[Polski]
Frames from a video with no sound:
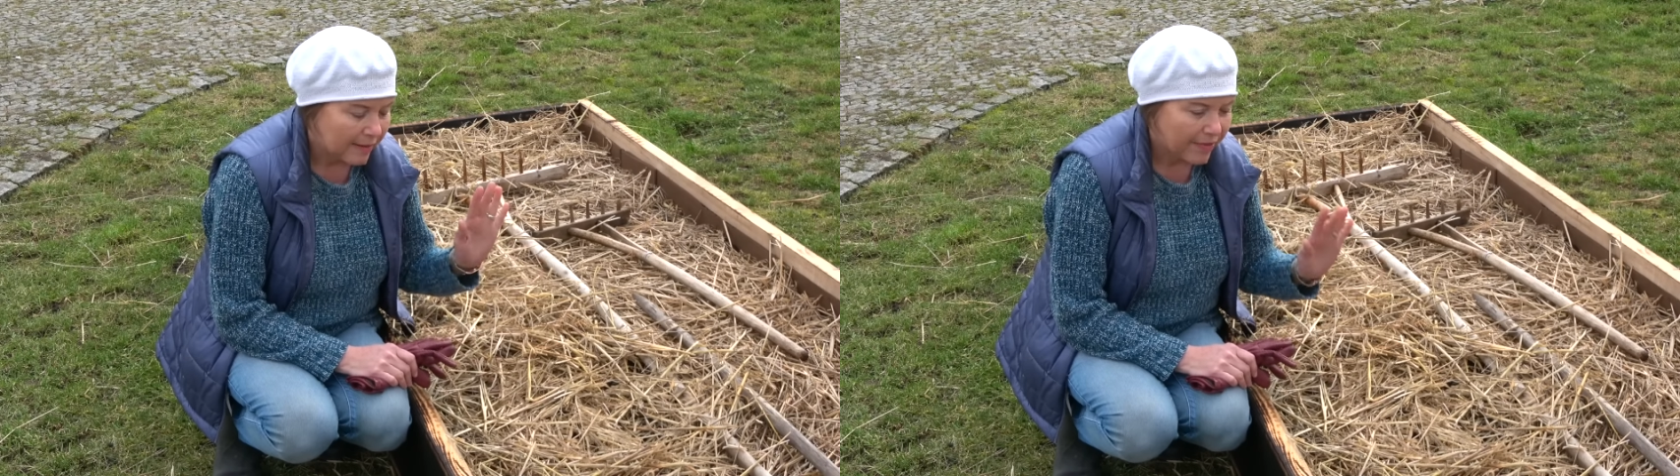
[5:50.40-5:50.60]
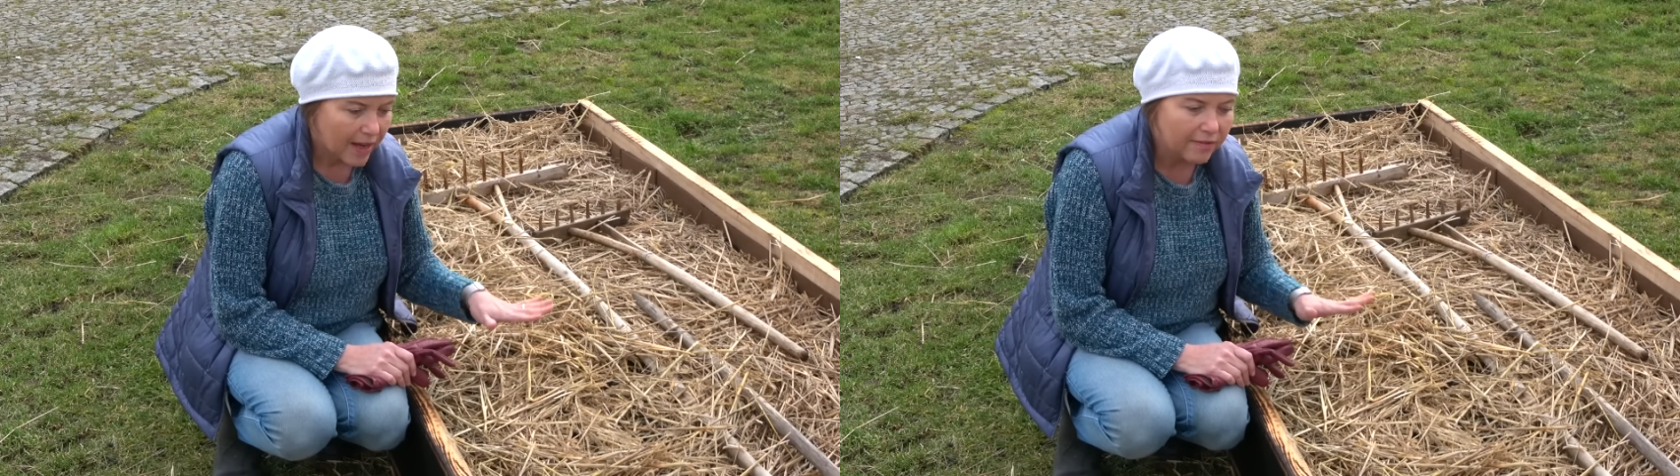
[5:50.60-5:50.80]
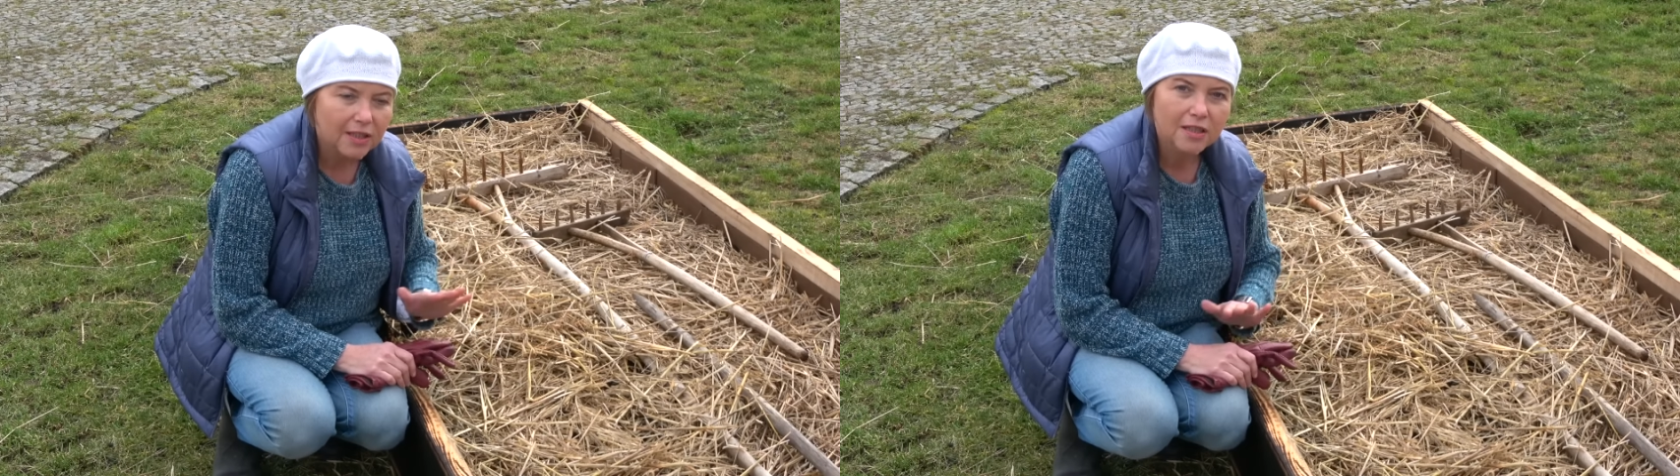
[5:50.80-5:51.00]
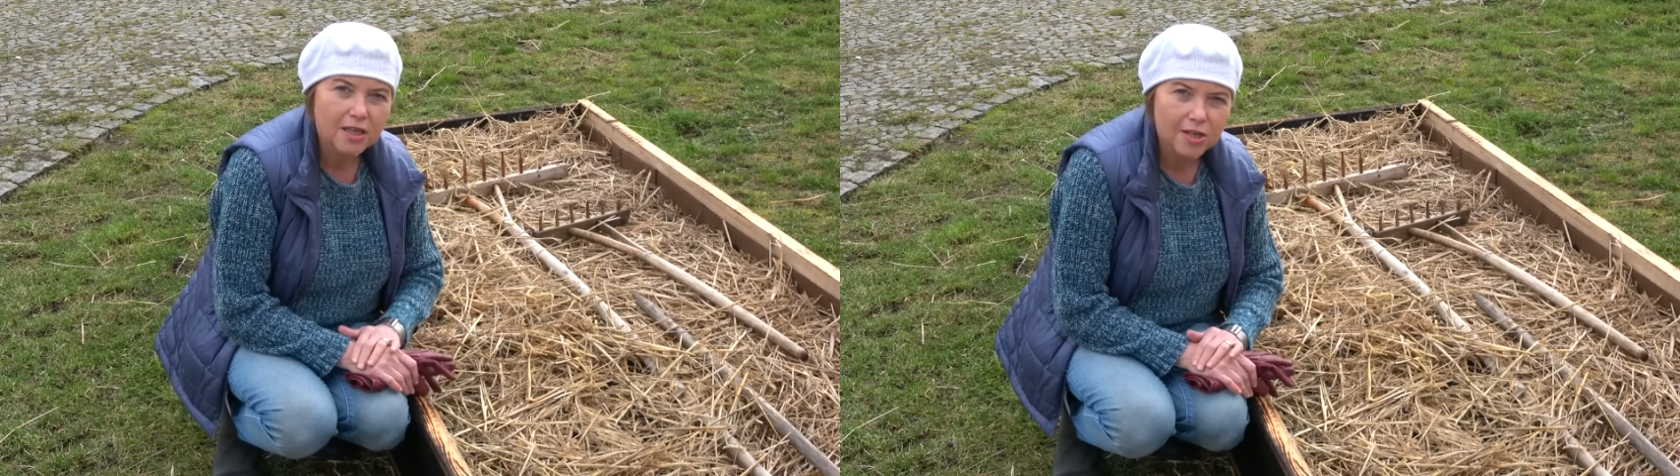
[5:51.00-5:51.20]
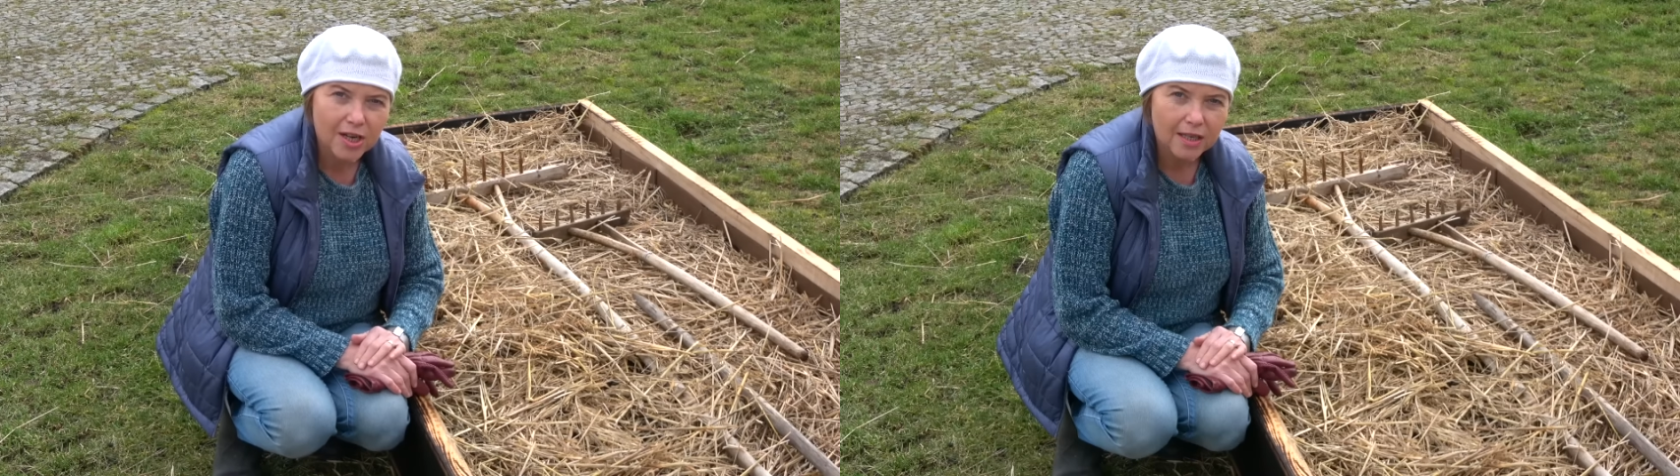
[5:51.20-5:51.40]
nawet
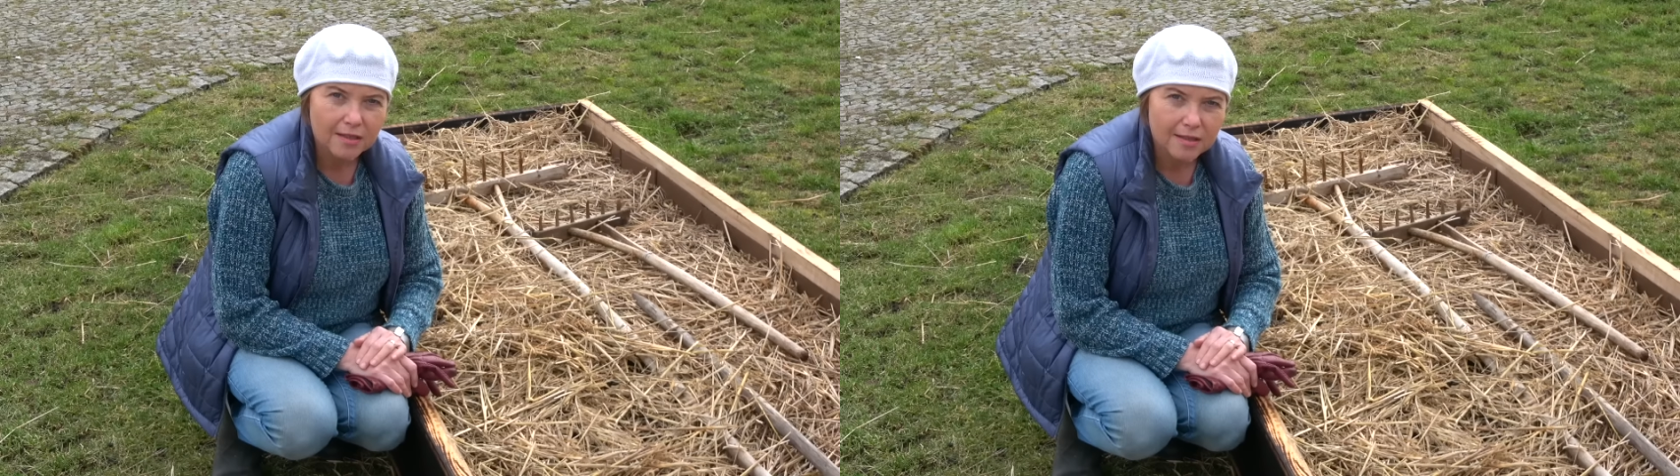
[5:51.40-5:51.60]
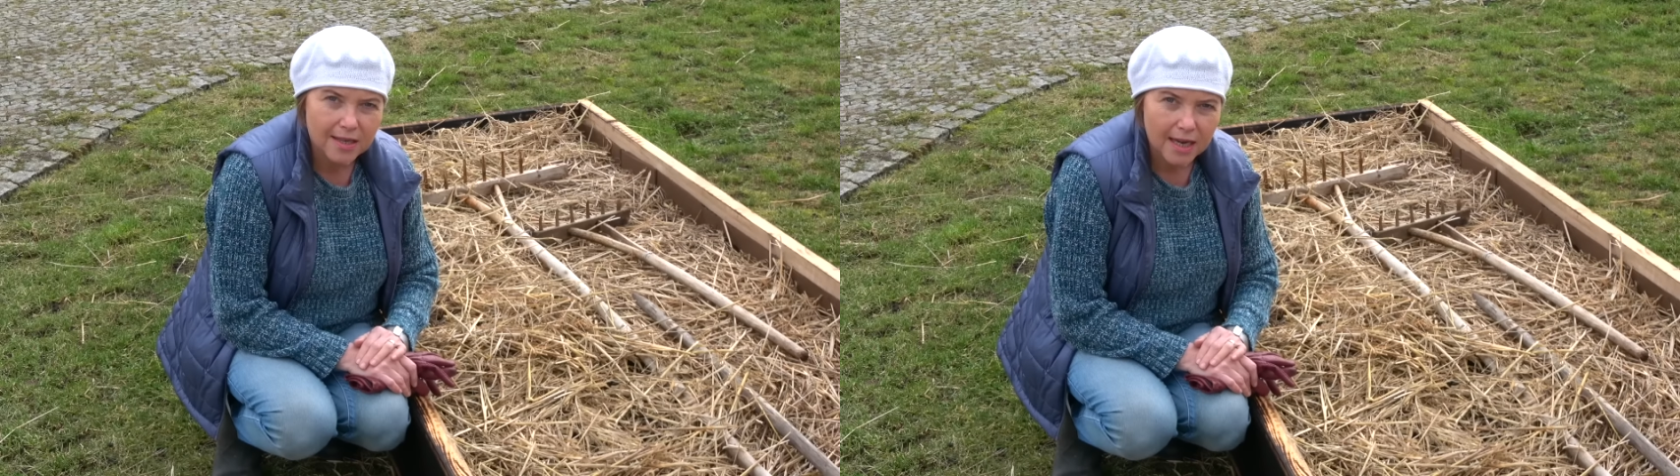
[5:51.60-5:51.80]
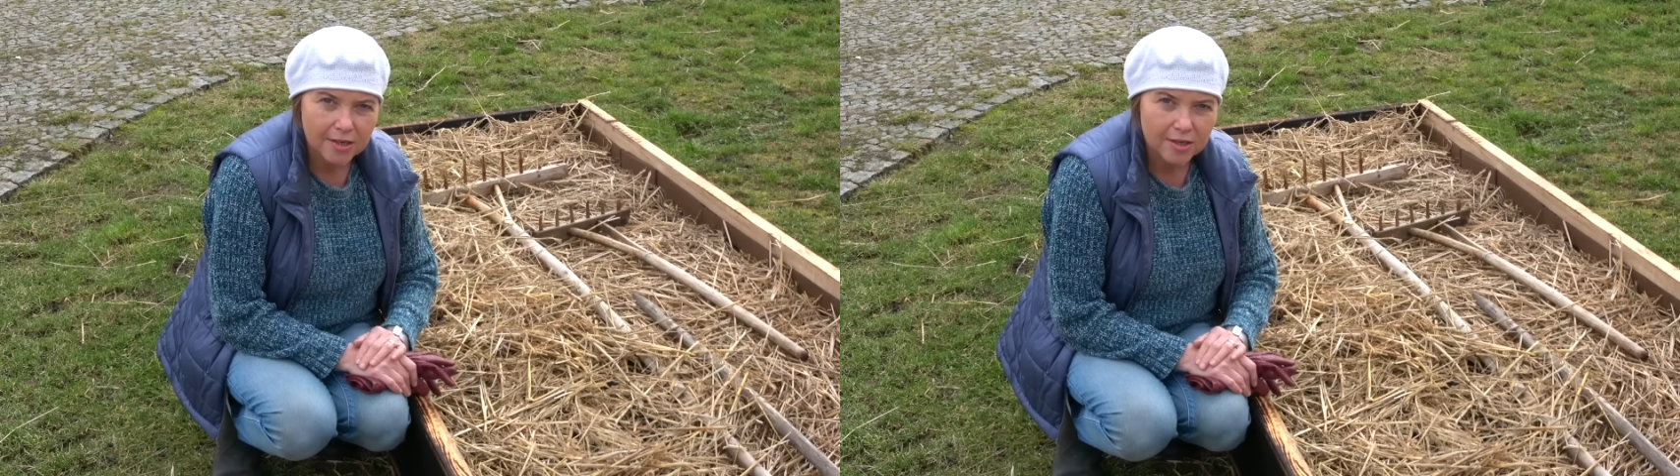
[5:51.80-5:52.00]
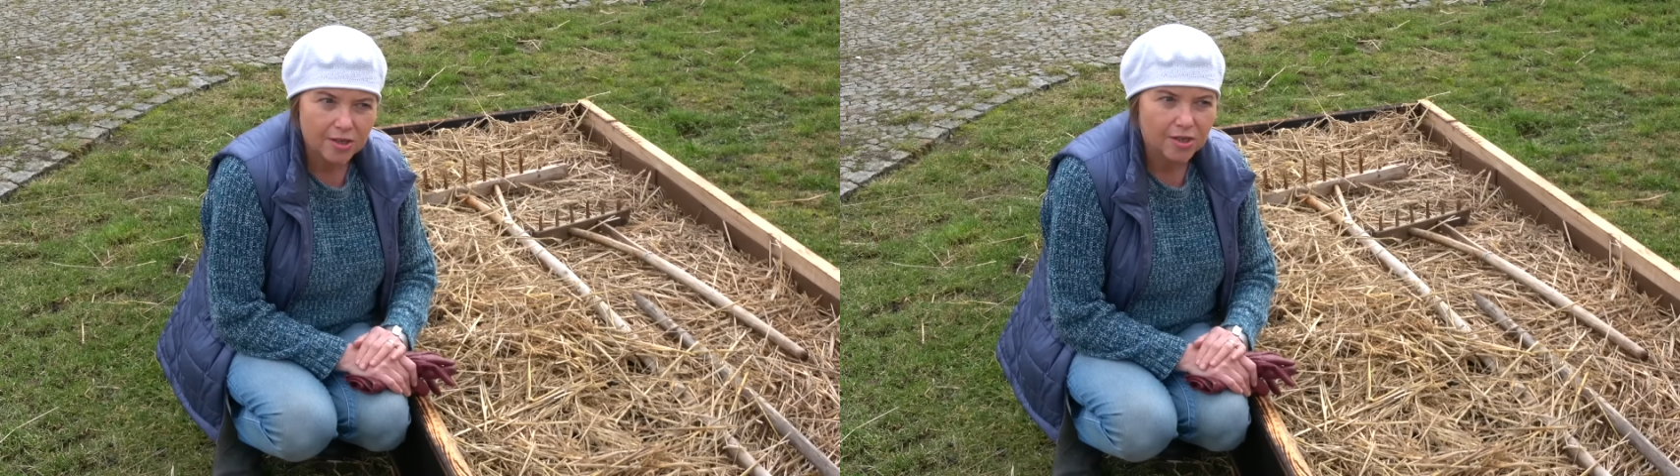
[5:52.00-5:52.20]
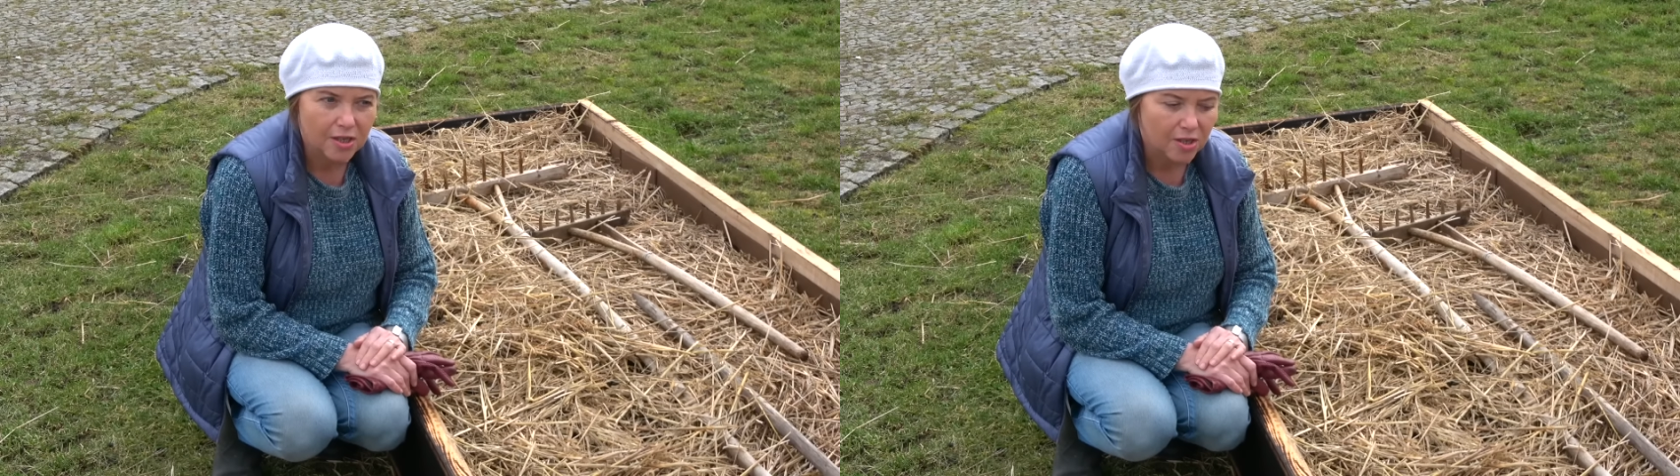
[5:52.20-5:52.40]
jeżeli zdarzy
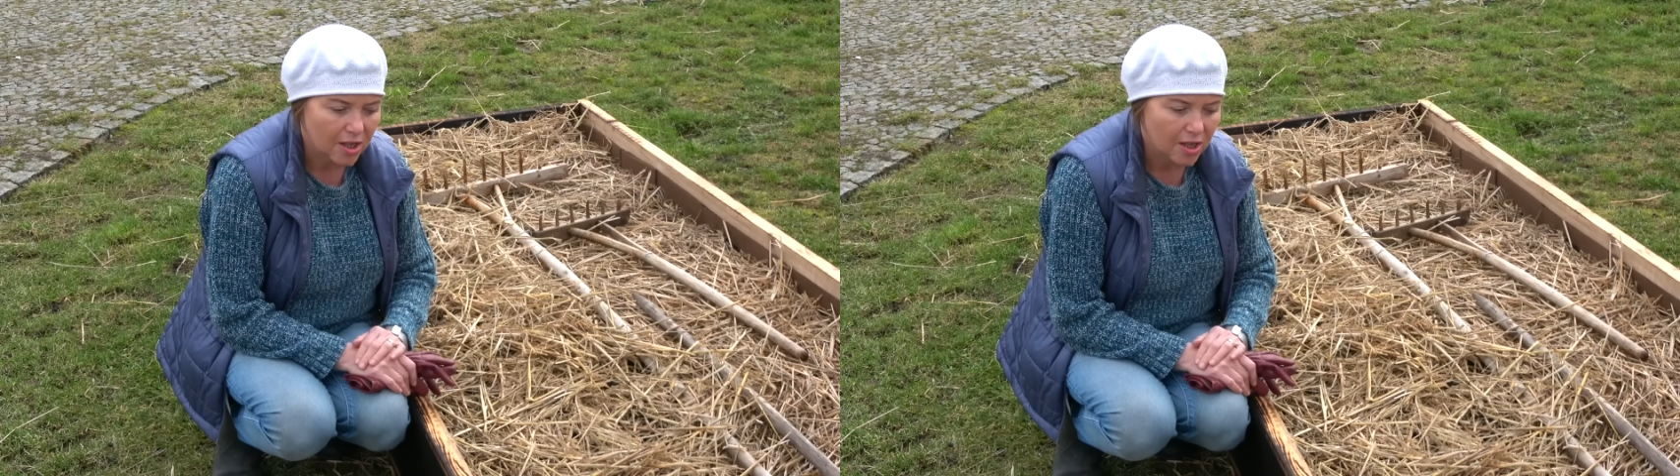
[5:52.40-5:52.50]
się,